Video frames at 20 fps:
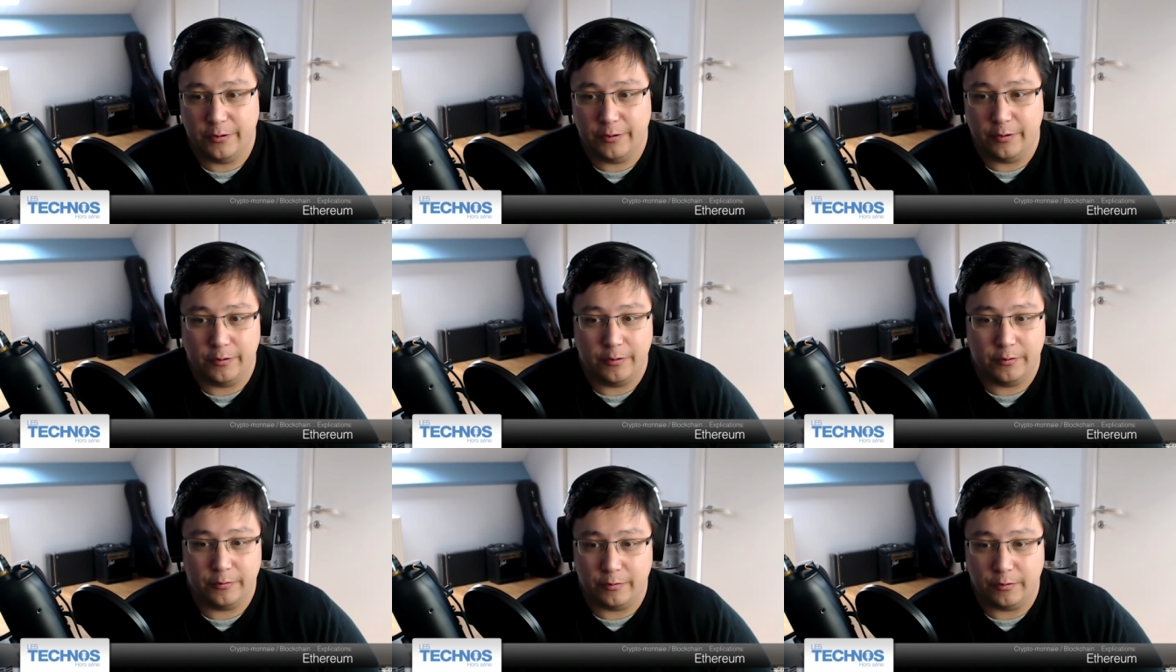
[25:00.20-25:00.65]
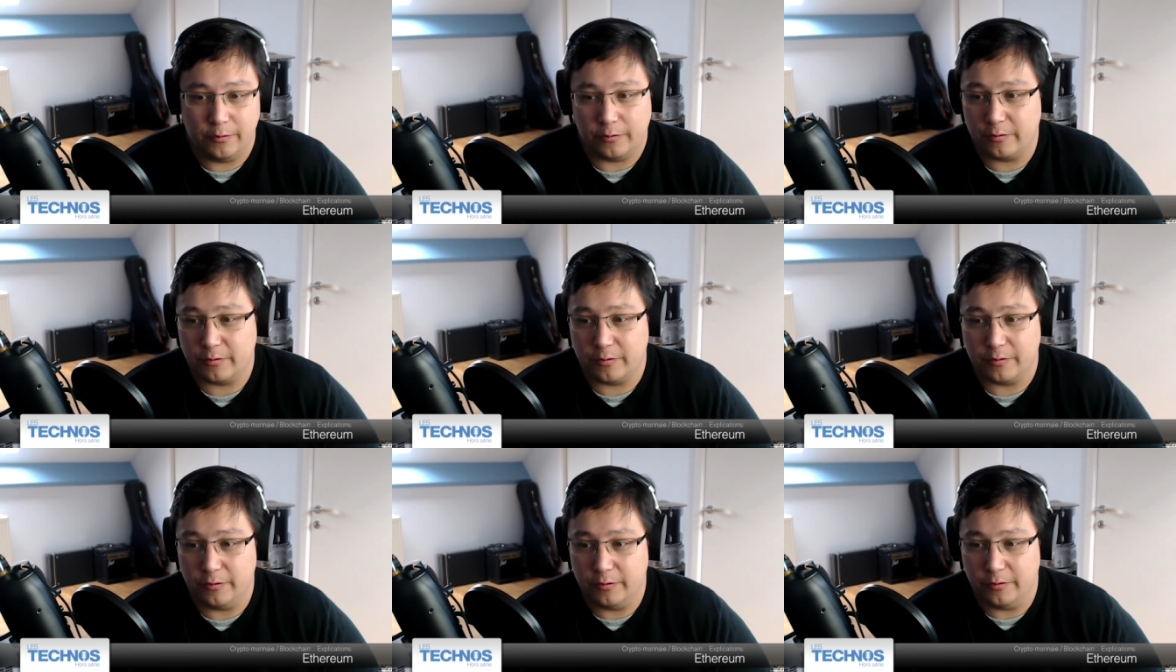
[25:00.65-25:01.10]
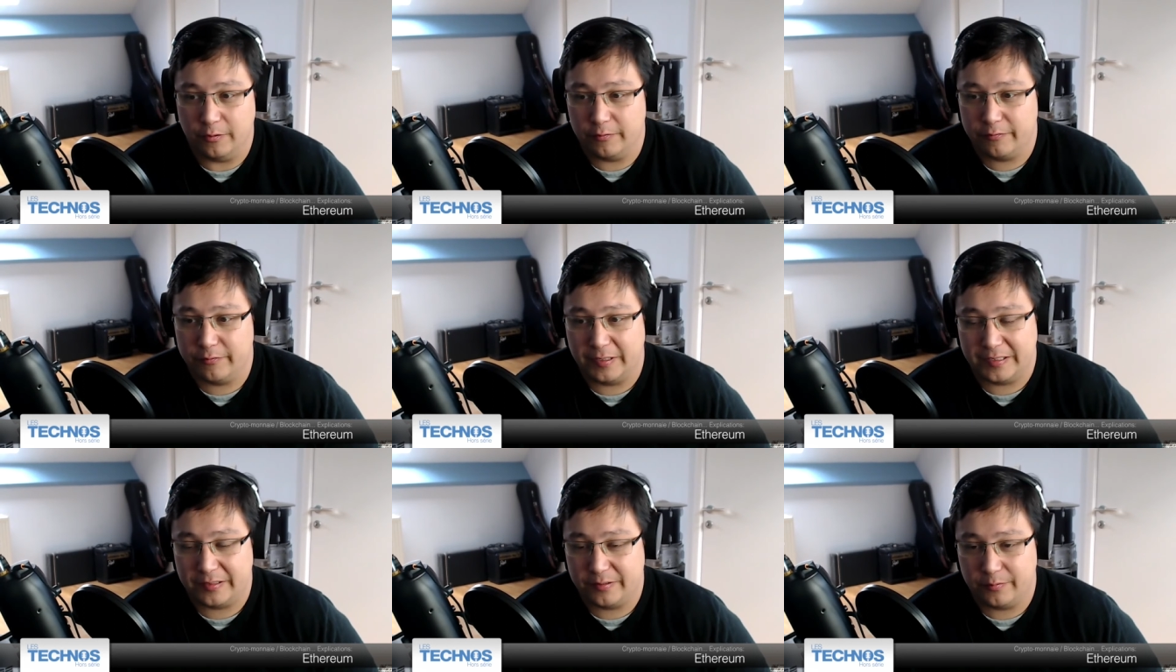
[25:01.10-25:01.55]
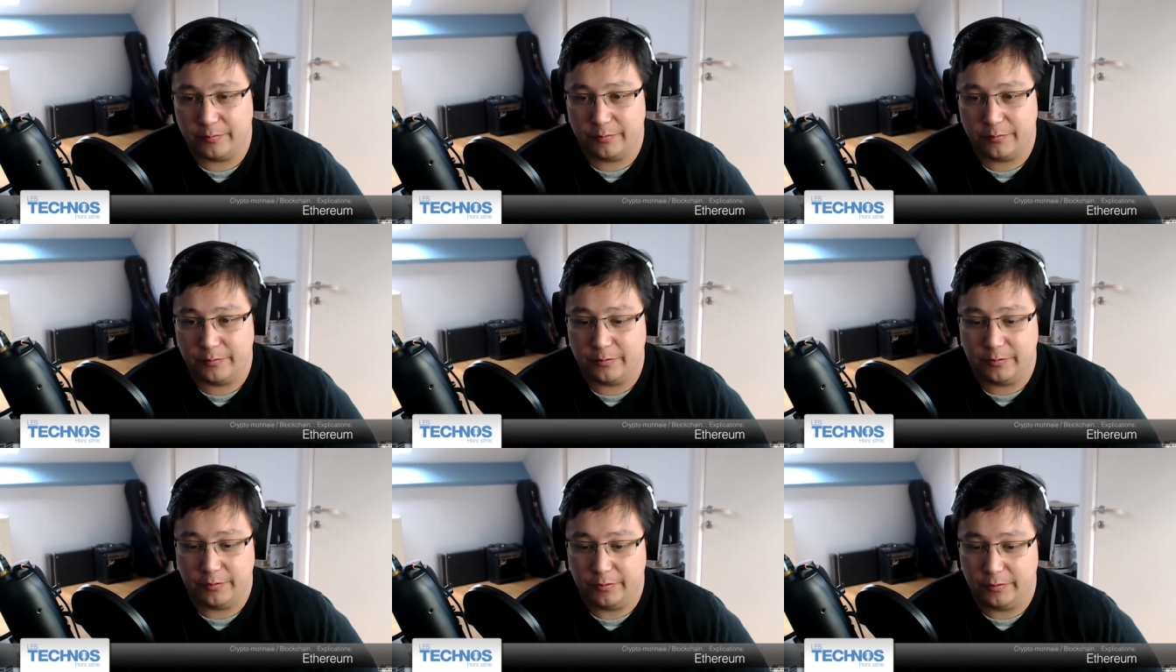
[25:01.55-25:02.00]
notre façon
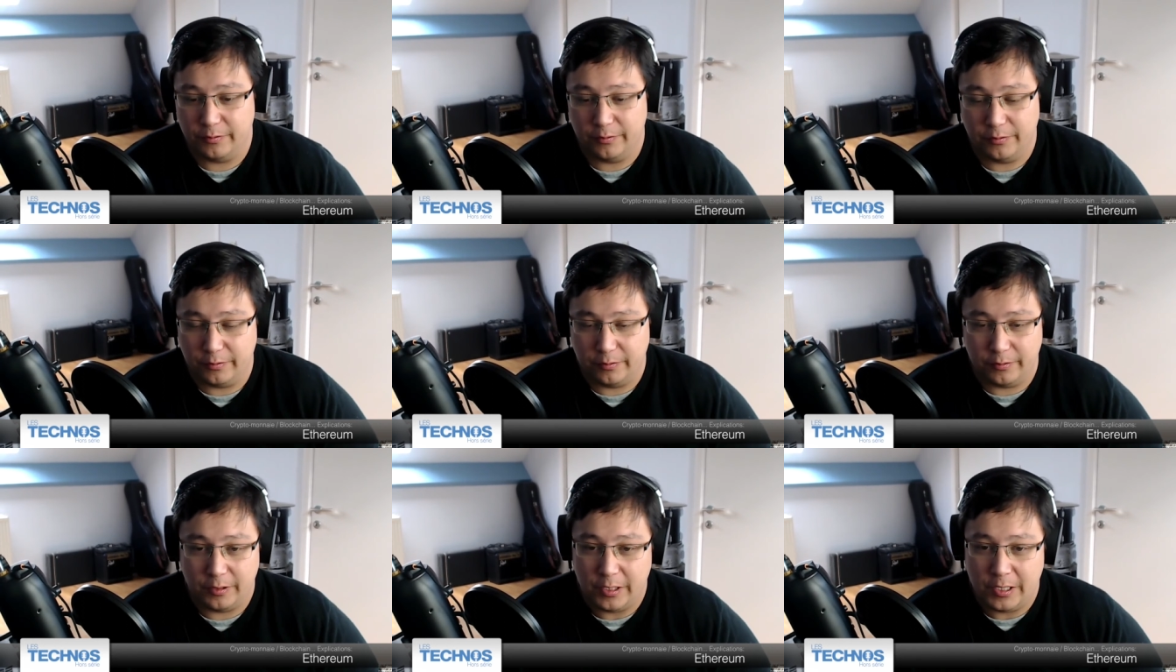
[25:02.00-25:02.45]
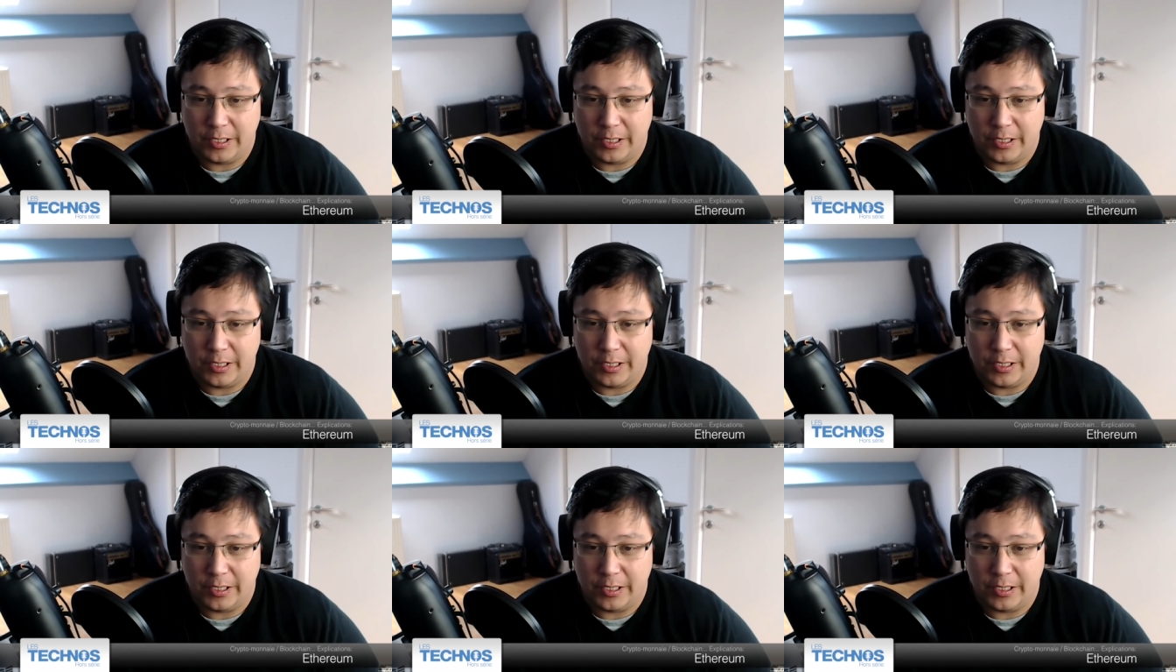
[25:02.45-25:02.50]
de